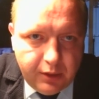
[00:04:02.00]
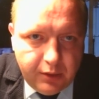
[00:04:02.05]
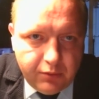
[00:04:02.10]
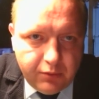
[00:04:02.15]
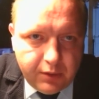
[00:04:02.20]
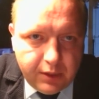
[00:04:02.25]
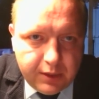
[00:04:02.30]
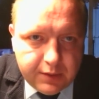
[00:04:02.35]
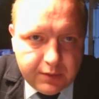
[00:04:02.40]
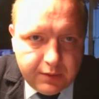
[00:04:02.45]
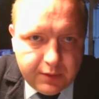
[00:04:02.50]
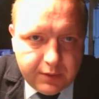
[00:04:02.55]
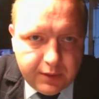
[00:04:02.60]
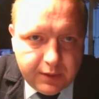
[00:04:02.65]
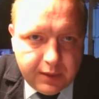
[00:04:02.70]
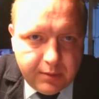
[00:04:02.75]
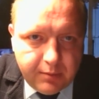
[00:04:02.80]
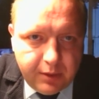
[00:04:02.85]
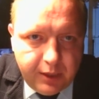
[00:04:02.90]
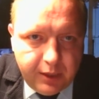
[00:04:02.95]
и указываются
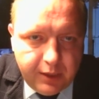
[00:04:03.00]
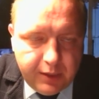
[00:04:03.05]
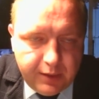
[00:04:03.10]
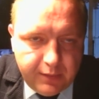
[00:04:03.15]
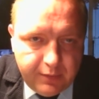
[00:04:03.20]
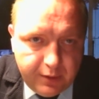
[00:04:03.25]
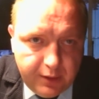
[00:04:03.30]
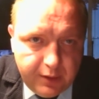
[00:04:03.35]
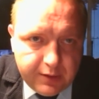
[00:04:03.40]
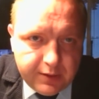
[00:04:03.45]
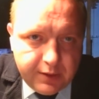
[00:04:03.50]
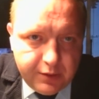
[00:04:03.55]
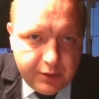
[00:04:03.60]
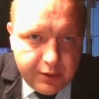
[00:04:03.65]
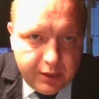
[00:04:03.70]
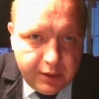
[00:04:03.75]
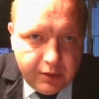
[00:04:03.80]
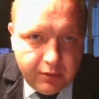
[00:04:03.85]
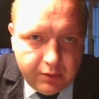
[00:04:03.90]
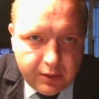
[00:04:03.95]
габариты. Вернее,
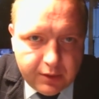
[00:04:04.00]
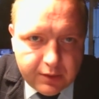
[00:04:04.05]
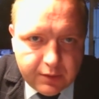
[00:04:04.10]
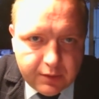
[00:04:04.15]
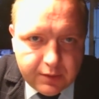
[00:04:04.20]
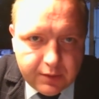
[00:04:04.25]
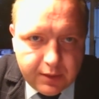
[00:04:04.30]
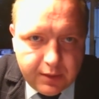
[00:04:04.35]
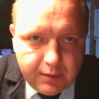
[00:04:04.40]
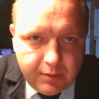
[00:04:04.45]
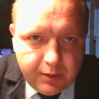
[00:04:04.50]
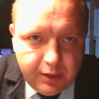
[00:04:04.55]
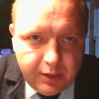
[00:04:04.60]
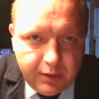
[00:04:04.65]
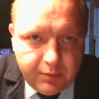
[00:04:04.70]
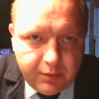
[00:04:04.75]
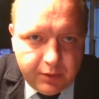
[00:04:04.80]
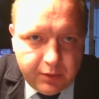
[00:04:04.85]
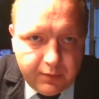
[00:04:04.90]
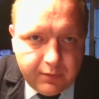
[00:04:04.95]
сначала указывается габарит,
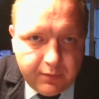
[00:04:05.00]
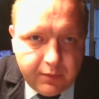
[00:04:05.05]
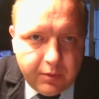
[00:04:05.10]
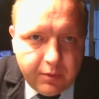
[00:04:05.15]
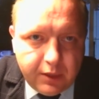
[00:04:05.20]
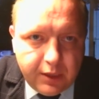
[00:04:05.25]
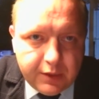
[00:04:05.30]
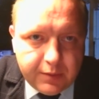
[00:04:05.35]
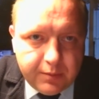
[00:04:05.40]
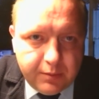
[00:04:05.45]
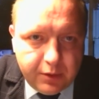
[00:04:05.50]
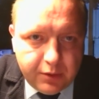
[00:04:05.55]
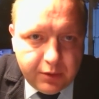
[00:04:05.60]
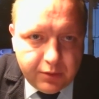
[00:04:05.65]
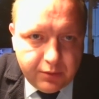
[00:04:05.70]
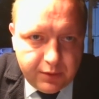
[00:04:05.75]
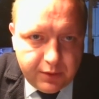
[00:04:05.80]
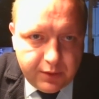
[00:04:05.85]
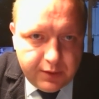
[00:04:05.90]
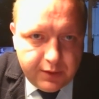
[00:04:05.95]
потом выбирается
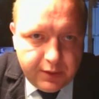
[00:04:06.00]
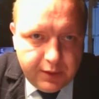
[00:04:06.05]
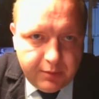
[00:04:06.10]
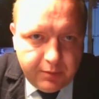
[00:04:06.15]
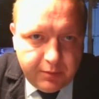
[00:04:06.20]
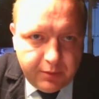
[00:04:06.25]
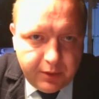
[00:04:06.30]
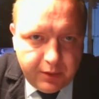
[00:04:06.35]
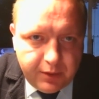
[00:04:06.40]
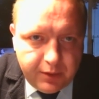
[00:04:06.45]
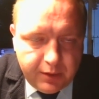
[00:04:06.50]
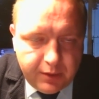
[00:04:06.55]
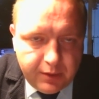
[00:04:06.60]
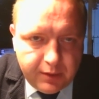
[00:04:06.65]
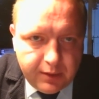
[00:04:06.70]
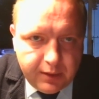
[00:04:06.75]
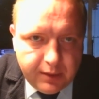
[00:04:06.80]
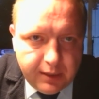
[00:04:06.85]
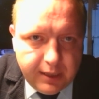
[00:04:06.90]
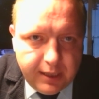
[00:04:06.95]
маршрут. Система
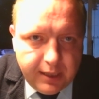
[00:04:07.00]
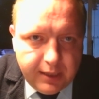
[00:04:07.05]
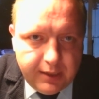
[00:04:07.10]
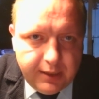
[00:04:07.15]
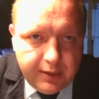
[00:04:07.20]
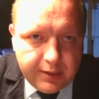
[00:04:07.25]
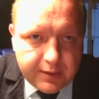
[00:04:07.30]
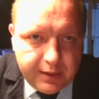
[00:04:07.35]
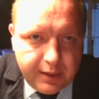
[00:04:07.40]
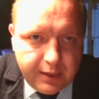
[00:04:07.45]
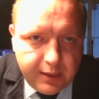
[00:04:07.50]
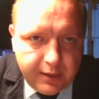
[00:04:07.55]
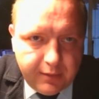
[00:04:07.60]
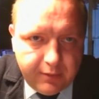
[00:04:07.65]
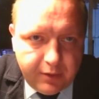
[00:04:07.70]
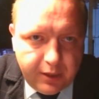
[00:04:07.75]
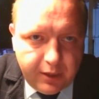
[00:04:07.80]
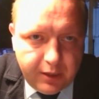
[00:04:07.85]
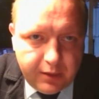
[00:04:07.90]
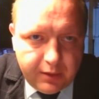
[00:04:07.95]
предлагает несколько
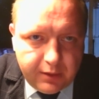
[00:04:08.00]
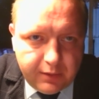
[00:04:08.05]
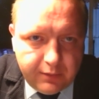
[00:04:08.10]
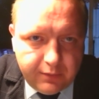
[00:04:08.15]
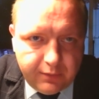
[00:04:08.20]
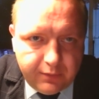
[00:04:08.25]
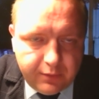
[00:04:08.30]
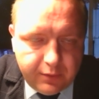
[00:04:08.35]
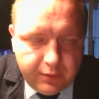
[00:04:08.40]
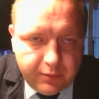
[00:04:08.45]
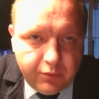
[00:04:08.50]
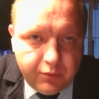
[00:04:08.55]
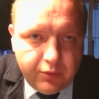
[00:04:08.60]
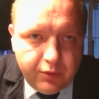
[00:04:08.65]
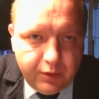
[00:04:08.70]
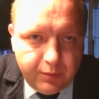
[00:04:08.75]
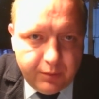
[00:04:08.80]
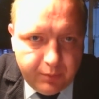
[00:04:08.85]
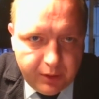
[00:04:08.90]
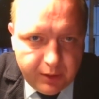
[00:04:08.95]
вариантов,
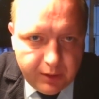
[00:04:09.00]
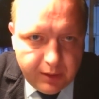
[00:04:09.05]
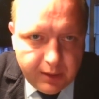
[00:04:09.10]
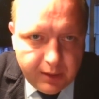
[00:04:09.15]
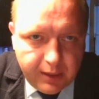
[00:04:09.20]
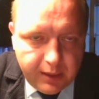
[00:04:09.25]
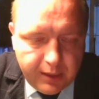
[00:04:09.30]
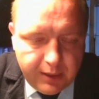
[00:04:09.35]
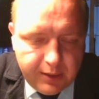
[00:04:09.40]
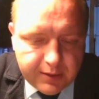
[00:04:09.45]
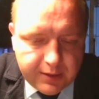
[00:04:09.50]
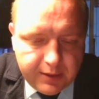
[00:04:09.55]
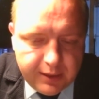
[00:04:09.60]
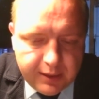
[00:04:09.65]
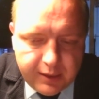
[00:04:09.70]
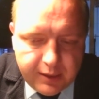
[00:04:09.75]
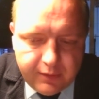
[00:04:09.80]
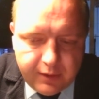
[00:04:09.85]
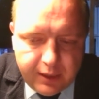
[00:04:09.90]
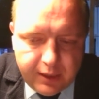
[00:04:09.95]
будет предлагать
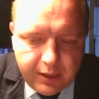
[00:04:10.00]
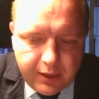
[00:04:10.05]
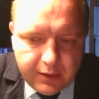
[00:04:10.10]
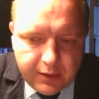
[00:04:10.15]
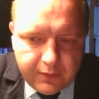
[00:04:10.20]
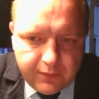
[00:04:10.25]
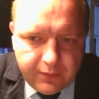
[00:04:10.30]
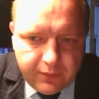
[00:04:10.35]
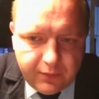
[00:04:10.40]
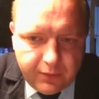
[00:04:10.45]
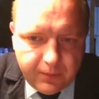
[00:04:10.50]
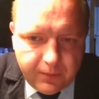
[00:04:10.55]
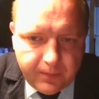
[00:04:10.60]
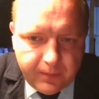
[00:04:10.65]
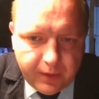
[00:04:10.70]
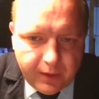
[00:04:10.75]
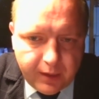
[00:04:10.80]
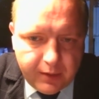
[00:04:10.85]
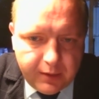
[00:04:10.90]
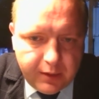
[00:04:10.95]
несколько вариантов
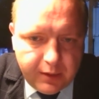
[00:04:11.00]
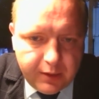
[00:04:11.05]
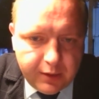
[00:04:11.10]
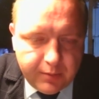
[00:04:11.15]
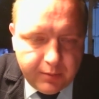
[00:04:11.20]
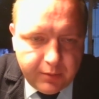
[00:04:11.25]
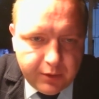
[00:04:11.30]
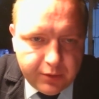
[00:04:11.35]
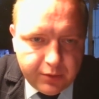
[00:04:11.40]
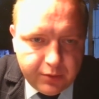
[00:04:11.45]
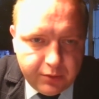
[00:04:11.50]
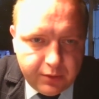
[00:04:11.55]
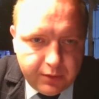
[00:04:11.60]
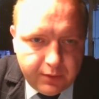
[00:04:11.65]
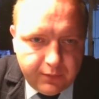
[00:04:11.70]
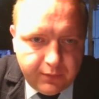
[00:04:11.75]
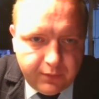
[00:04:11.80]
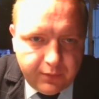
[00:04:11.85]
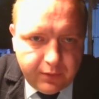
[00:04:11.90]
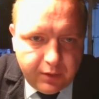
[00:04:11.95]
данных
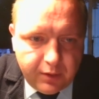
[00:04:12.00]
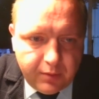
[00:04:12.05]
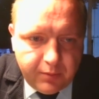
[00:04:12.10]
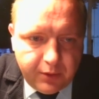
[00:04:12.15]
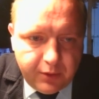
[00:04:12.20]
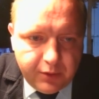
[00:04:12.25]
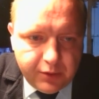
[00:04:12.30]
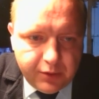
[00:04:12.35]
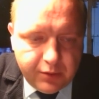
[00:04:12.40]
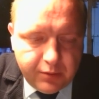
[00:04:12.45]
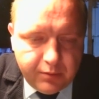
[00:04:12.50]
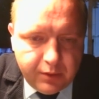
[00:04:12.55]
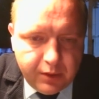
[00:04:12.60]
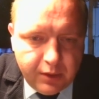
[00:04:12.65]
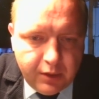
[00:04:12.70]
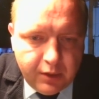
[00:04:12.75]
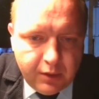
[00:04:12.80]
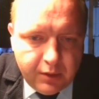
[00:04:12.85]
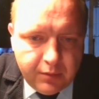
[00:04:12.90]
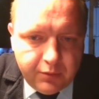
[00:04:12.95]
маршрутов, а, причем
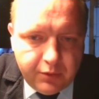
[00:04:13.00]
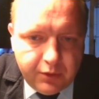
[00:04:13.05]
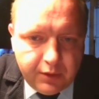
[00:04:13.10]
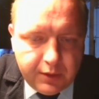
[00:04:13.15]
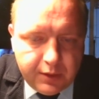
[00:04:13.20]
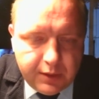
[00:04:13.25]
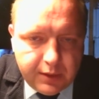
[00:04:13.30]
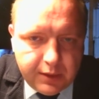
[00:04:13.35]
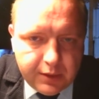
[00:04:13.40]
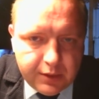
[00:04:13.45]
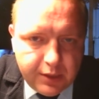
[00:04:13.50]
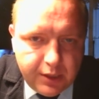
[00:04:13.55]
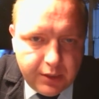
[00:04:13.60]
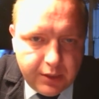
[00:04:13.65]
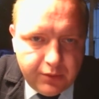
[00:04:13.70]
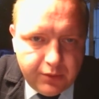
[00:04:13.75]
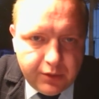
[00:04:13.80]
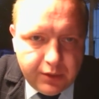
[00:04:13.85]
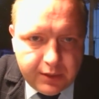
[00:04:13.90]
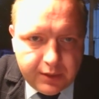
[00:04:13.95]
будет отражать
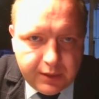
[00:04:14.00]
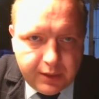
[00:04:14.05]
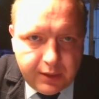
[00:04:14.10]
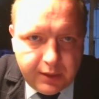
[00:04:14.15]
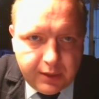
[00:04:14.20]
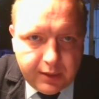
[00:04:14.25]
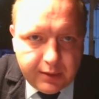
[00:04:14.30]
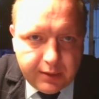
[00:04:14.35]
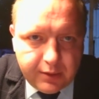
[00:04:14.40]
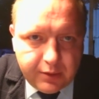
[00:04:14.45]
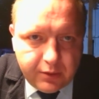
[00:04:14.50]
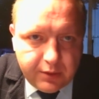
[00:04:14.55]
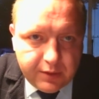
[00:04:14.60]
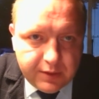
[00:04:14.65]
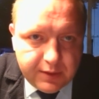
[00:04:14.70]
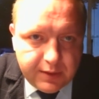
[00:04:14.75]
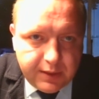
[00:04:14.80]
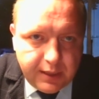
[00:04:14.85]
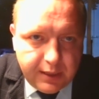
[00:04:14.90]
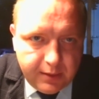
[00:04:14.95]
участки, на которых
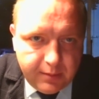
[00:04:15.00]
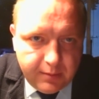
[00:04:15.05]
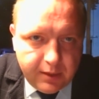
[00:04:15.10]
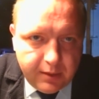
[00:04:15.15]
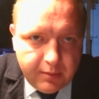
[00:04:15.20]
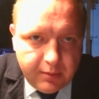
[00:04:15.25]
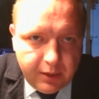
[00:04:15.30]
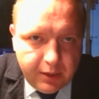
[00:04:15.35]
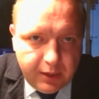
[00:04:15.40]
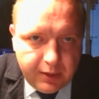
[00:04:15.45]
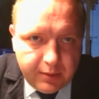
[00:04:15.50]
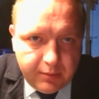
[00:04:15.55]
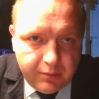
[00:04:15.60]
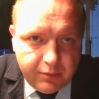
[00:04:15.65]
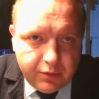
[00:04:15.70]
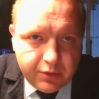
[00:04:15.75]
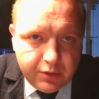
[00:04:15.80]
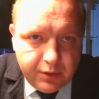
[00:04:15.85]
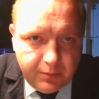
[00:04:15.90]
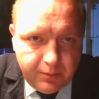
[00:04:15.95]
с данным габаритом
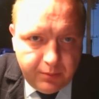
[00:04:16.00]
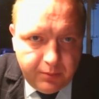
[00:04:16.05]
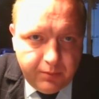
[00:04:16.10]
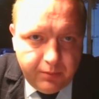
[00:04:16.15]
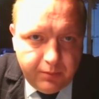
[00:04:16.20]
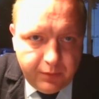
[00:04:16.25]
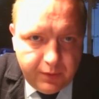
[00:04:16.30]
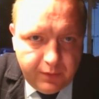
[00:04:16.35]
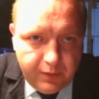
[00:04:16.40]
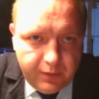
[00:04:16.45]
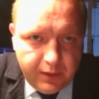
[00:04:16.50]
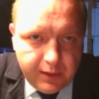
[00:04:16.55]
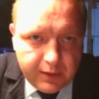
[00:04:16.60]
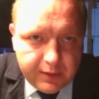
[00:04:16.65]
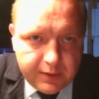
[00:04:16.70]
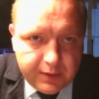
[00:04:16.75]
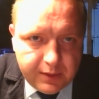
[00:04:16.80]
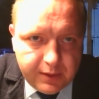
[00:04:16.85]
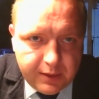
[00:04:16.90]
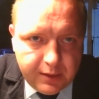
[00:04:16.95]
можно
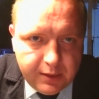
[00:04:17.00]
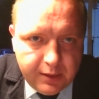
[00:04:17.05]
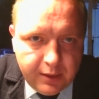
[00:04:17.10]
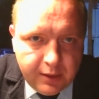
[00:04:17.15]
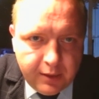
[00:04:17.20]
двигаться,